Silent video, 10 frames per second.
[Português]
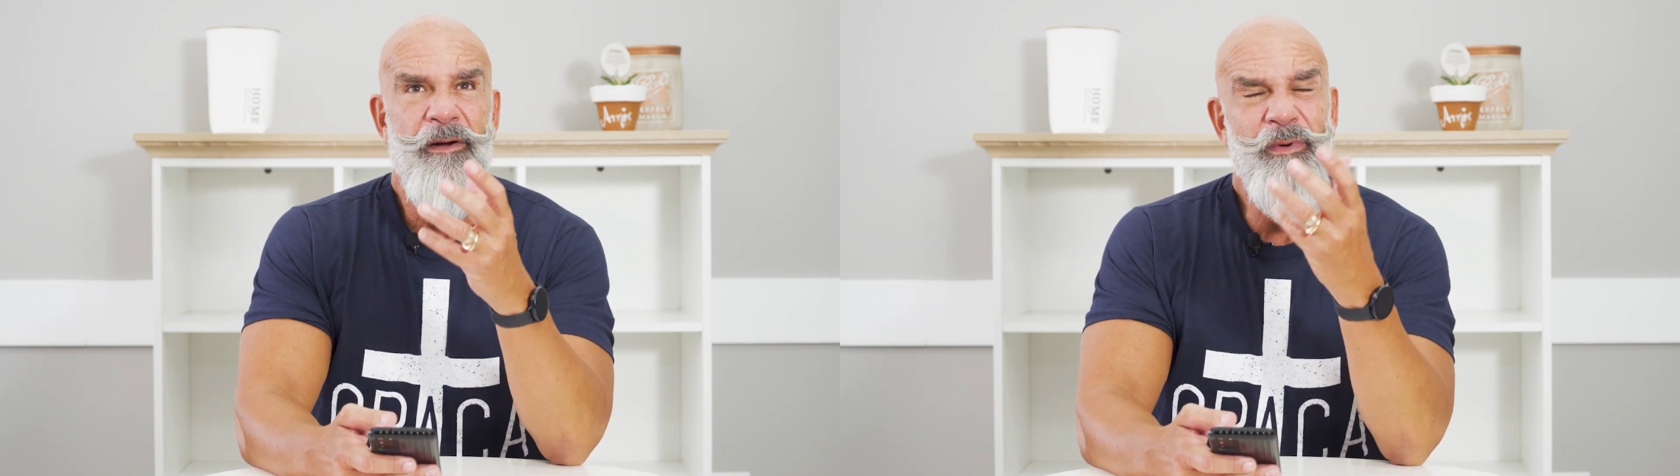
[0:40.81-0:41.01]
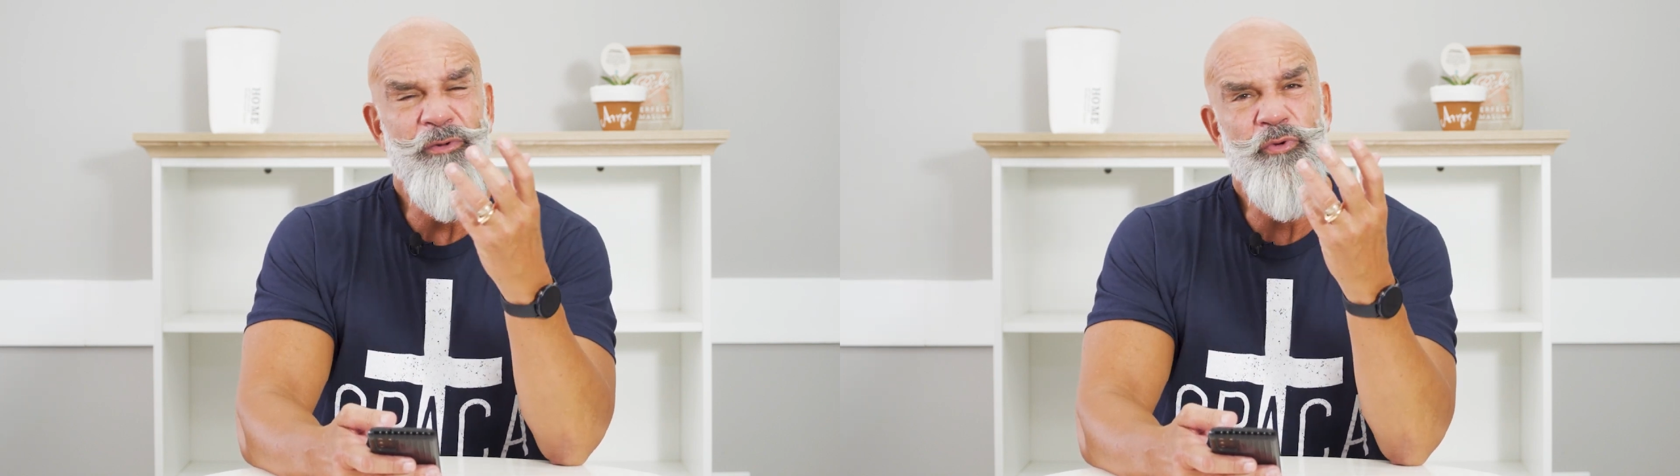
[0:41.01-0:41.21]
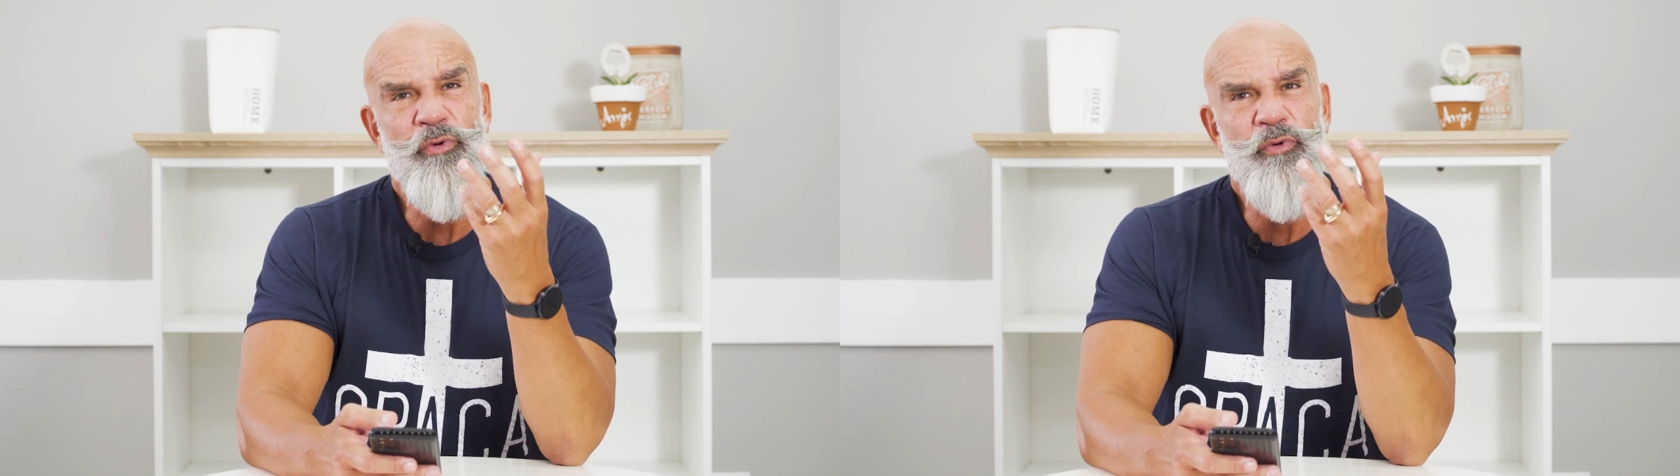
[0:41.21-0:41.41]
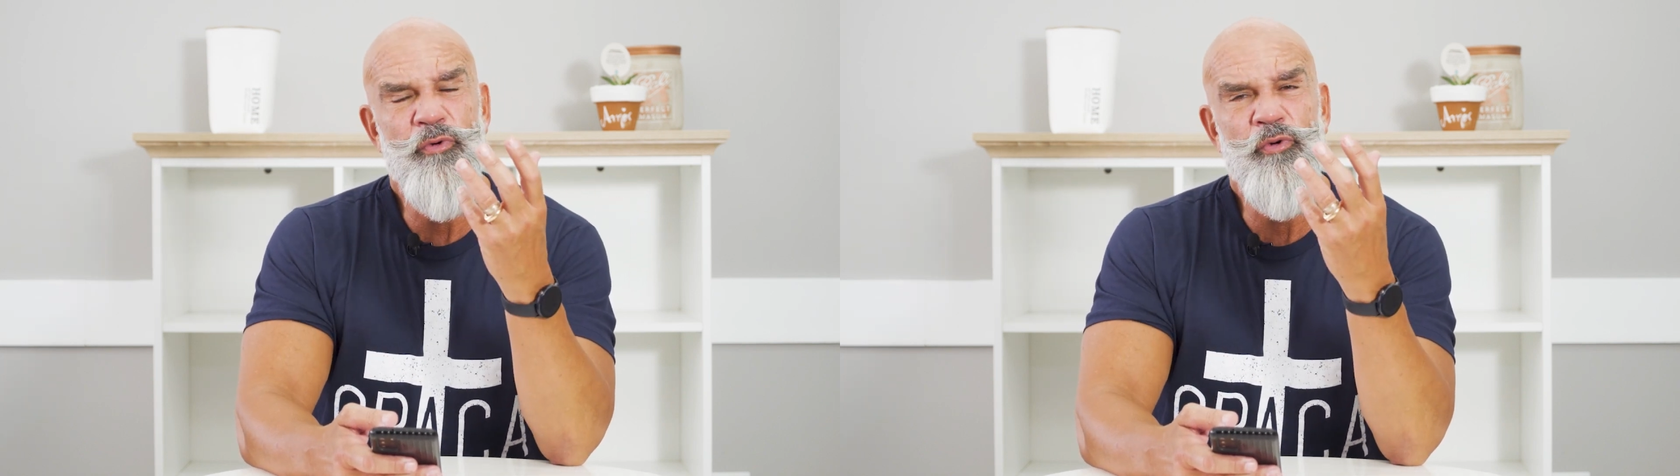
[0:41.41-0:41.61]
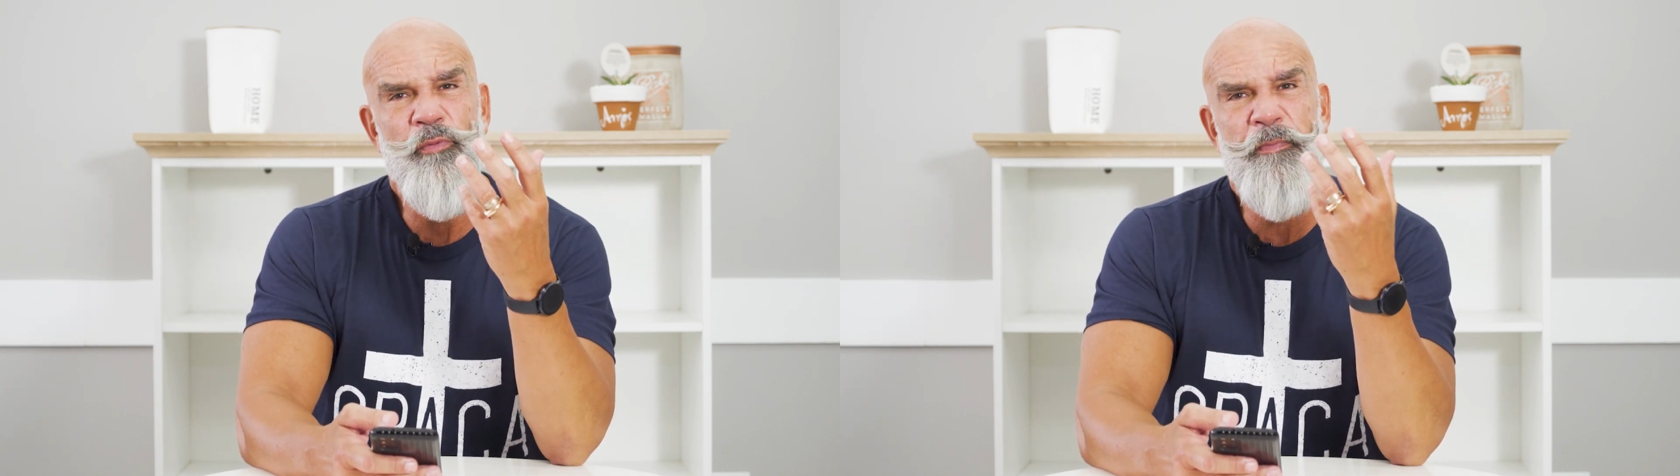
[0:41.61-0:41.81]
Quando
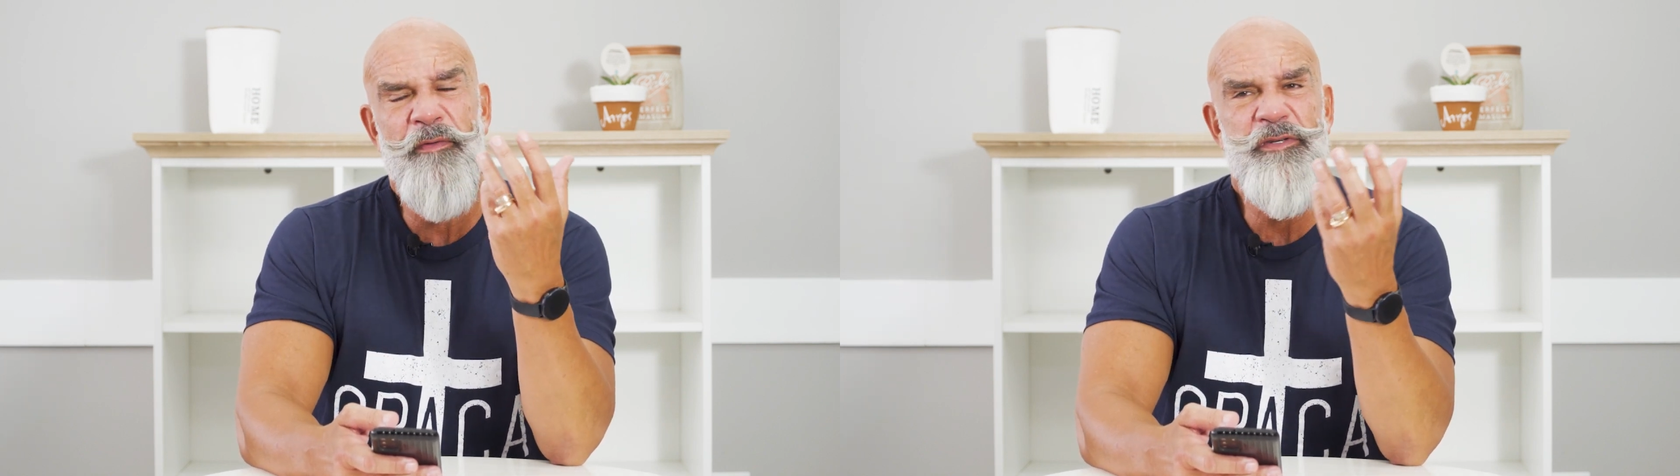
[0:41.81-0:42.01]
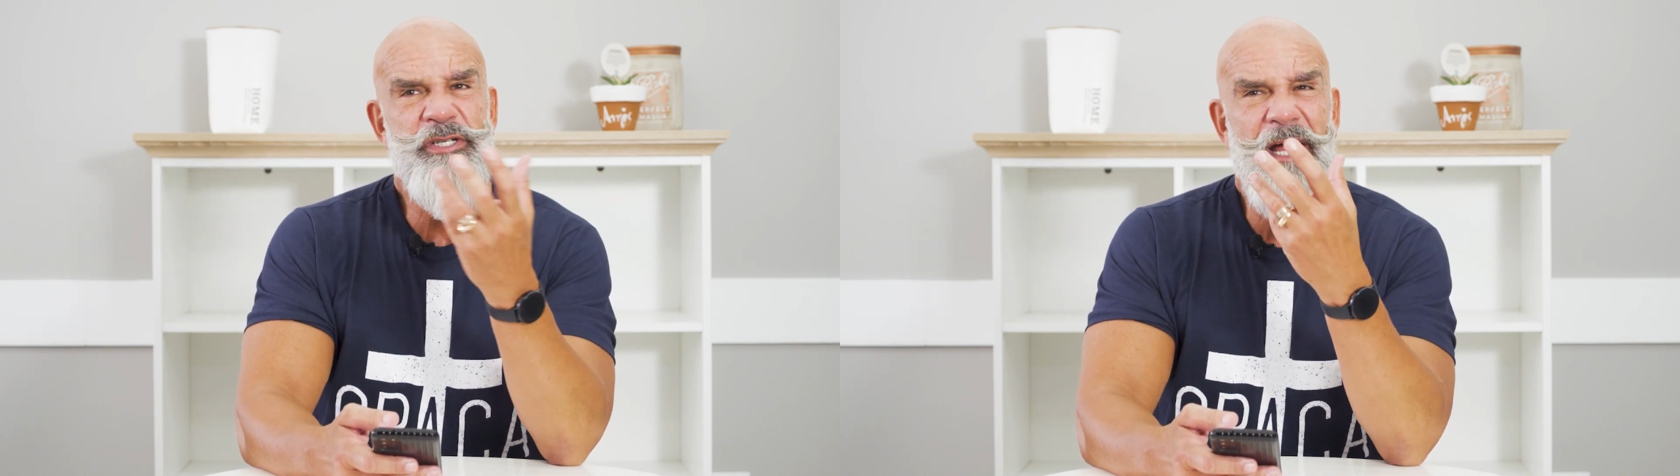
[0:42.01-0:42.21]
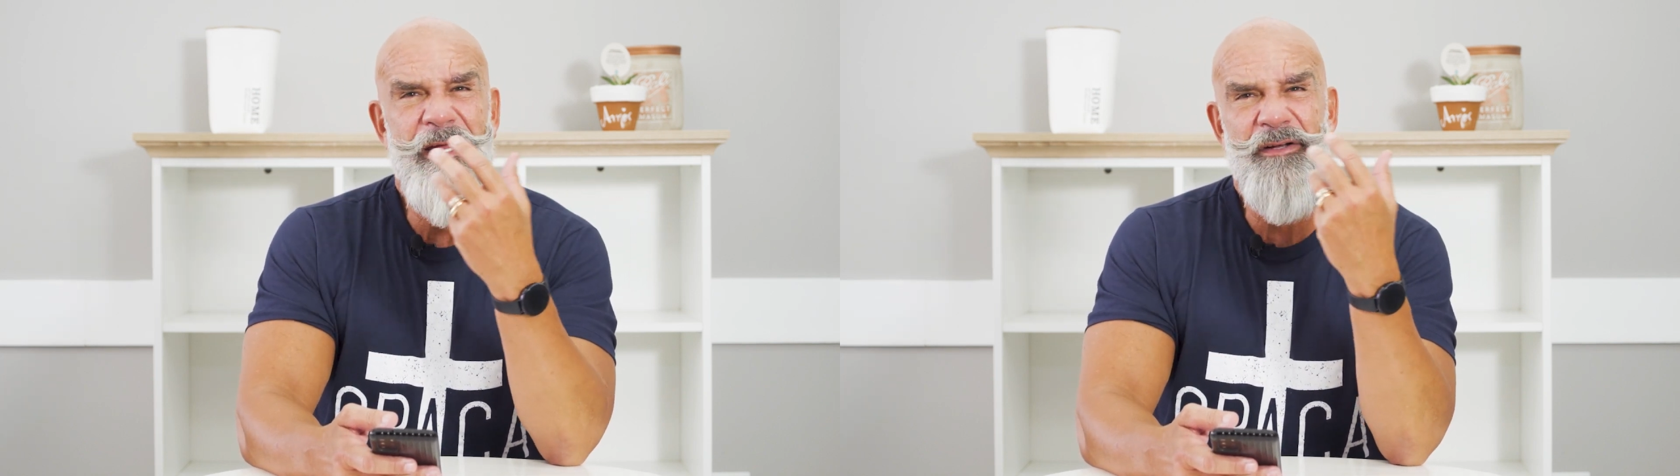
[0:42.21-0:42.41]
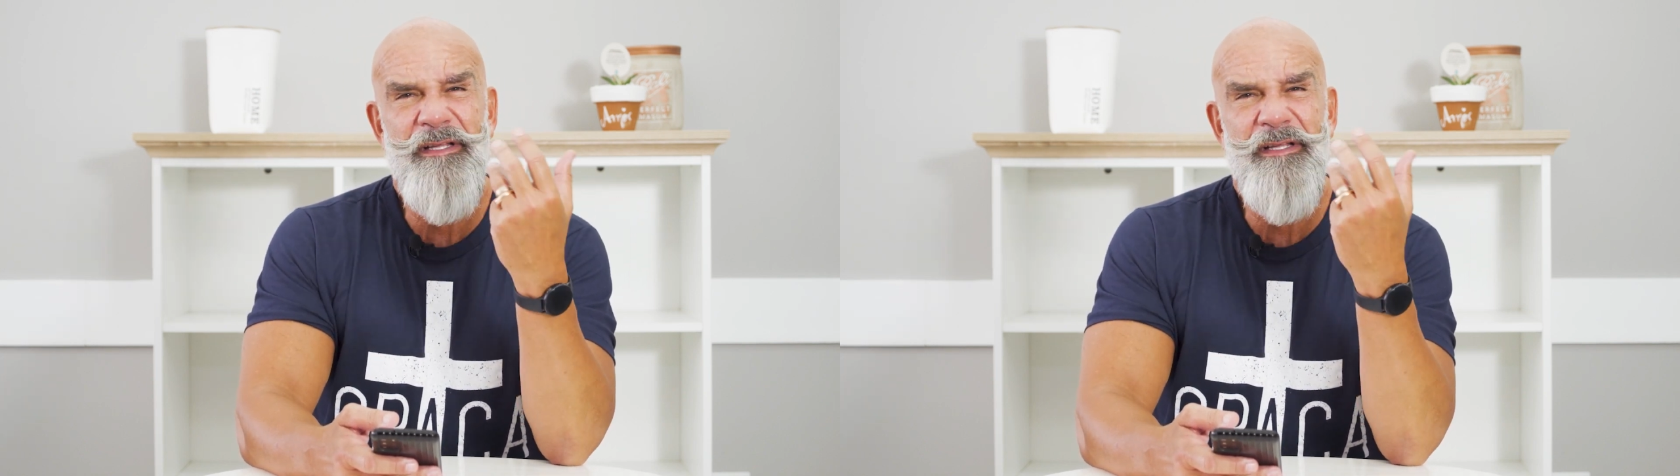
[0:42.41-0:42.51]
o povo de Israel